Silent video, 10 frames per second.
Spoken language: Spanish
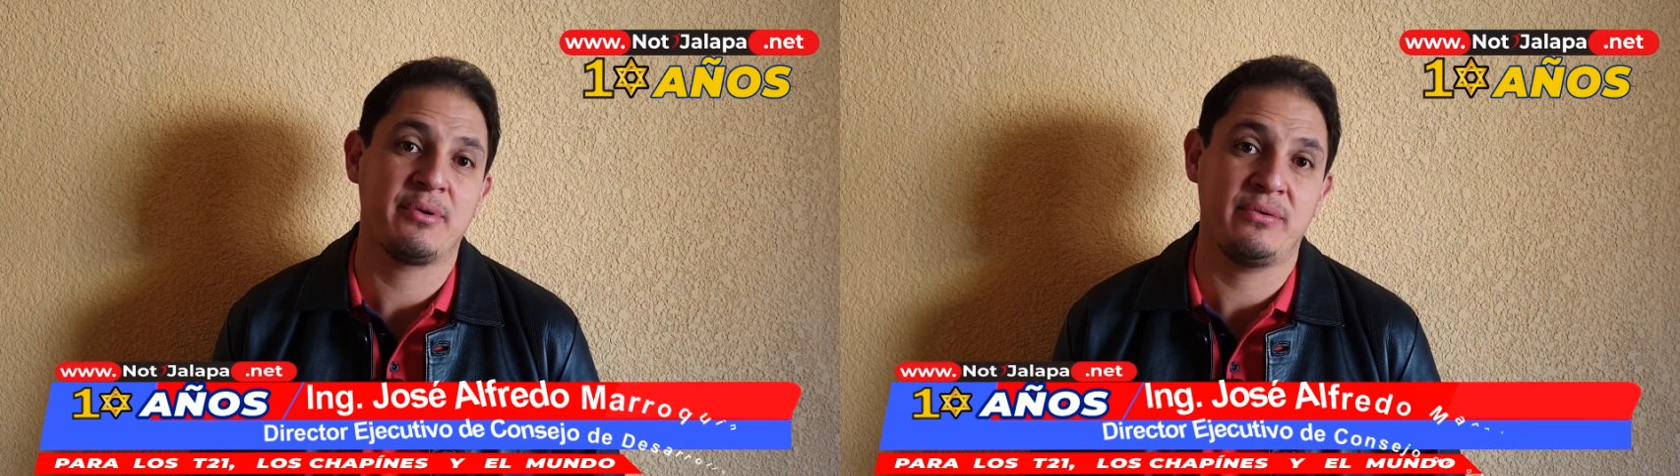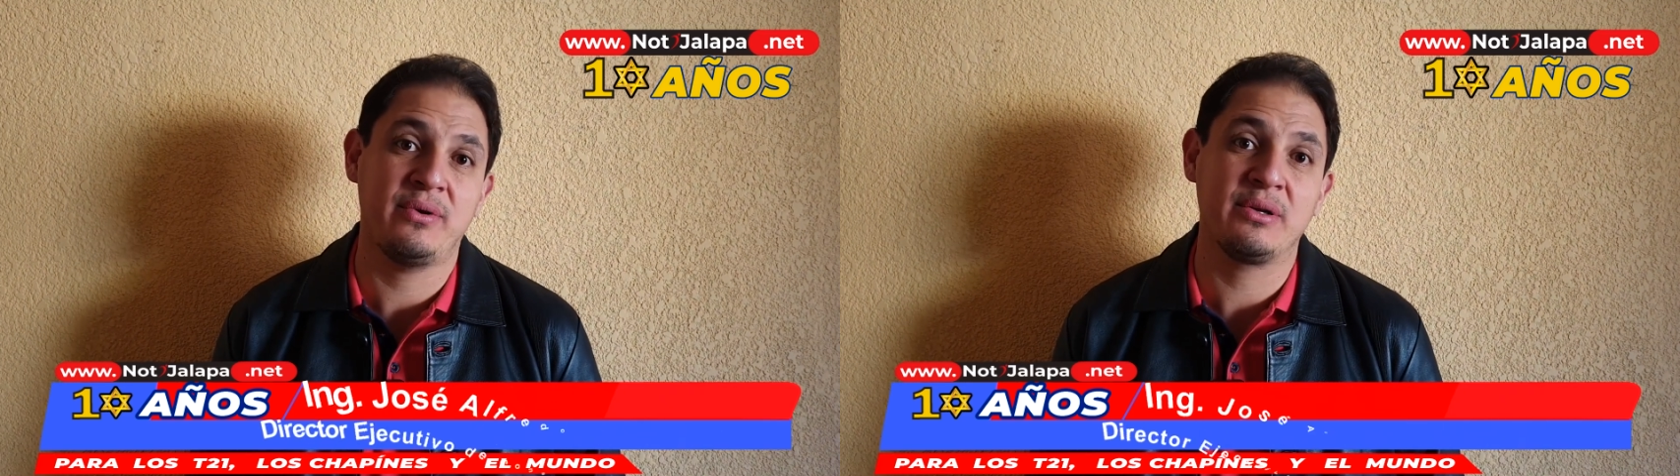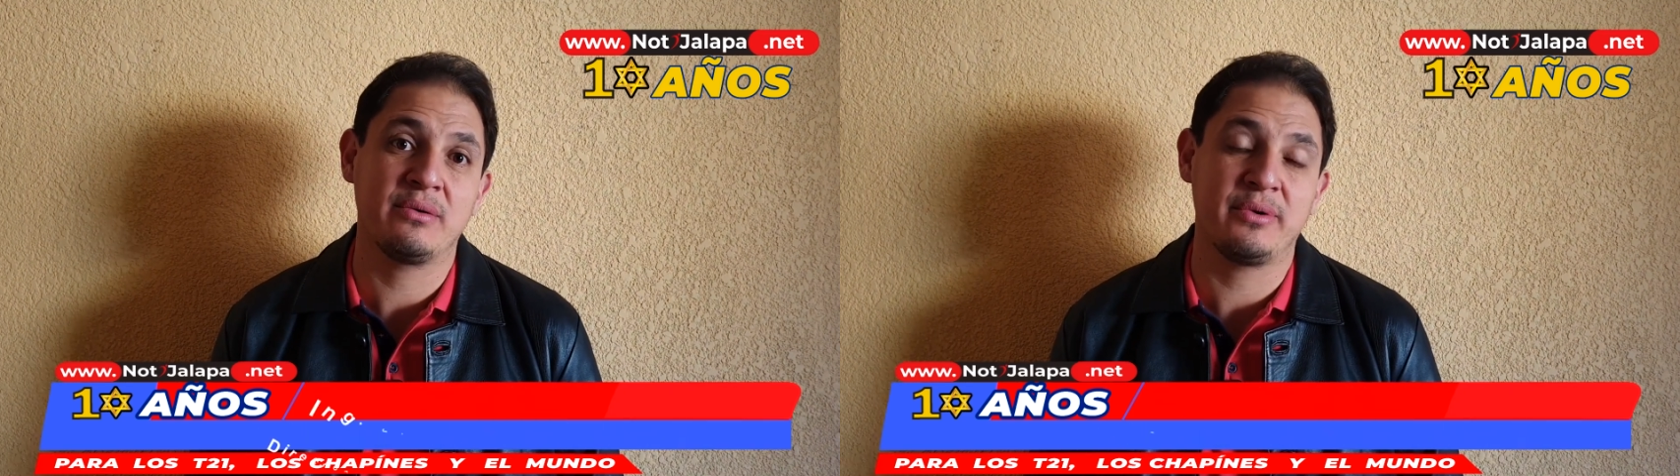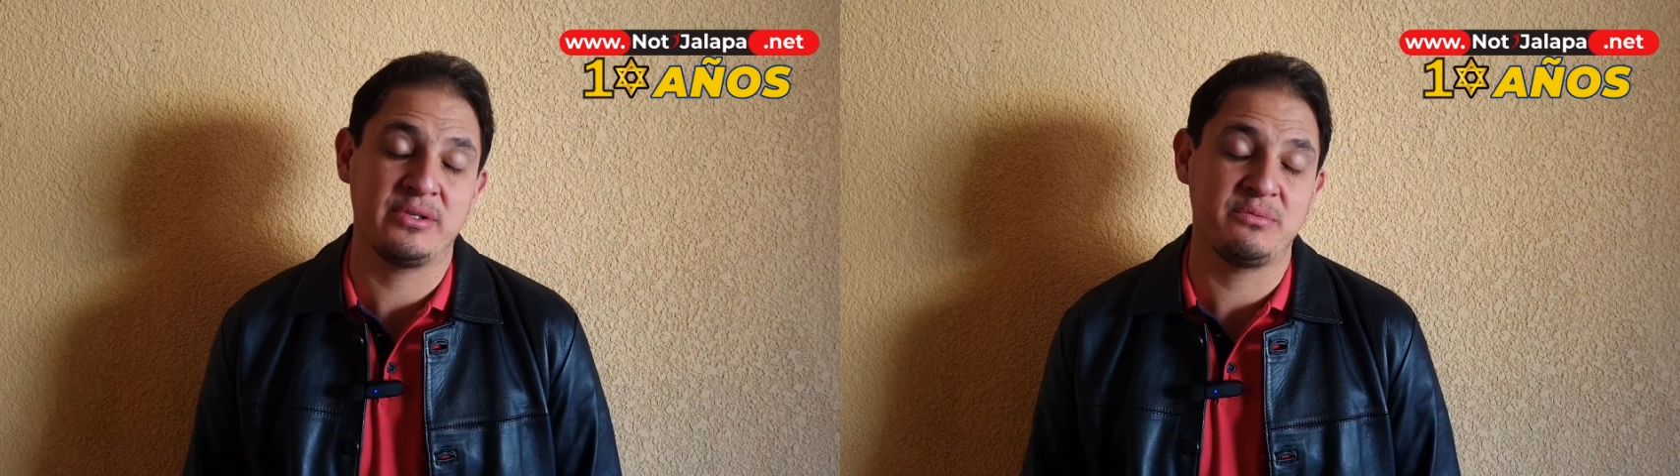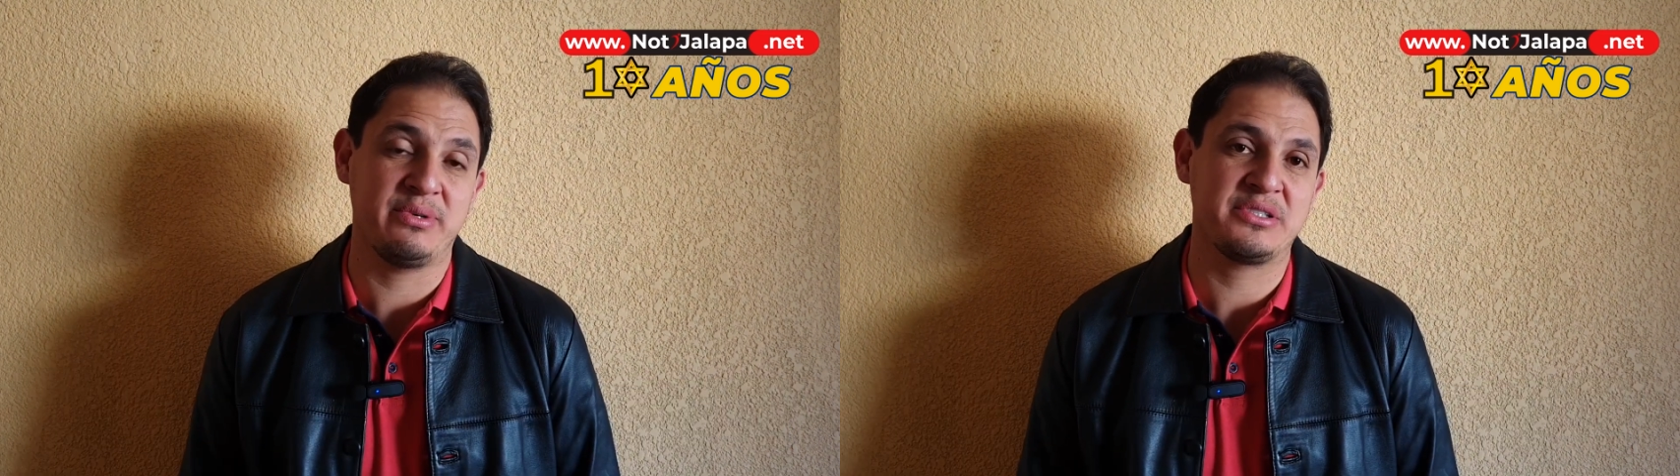aprobó el
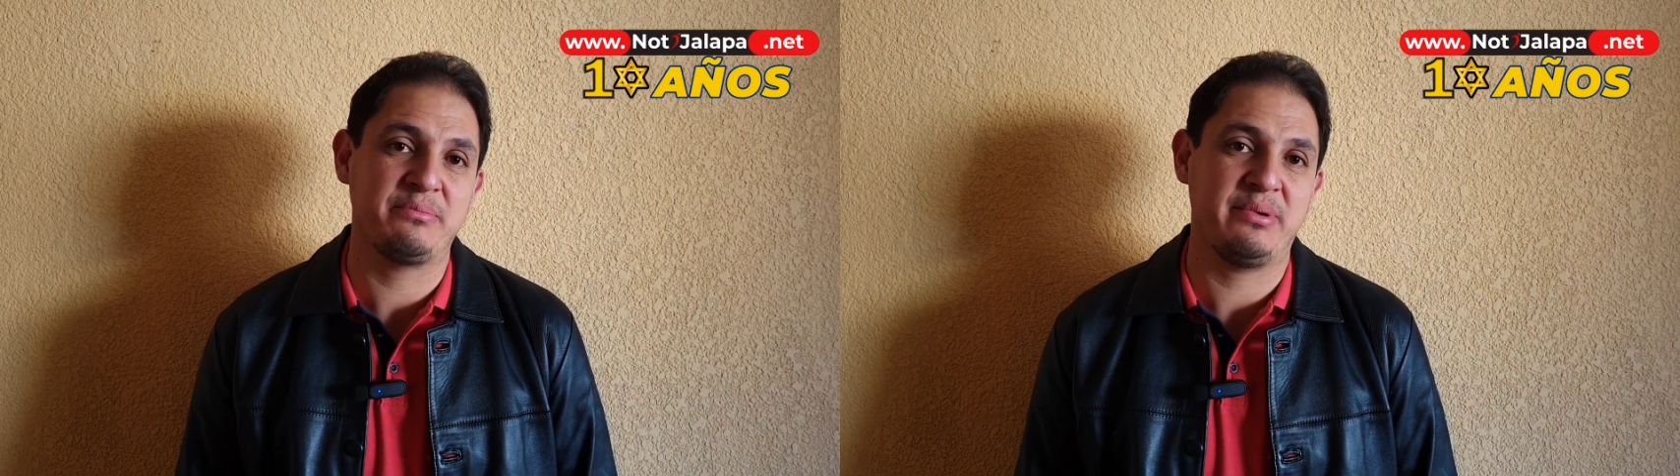presupuesto